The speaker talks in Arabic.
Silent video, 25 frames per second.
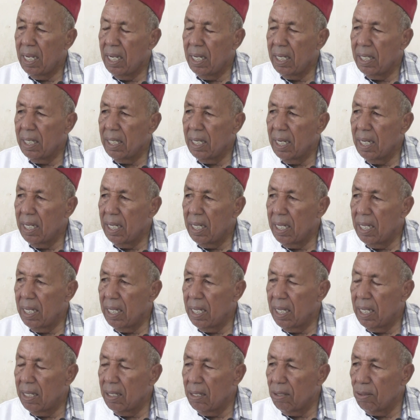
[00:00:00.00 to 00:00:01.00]

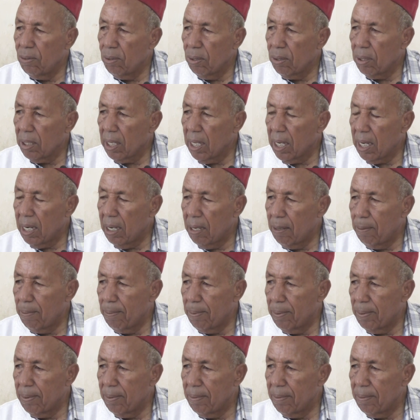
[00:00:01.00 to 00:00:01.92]
عندنا زوز كراهب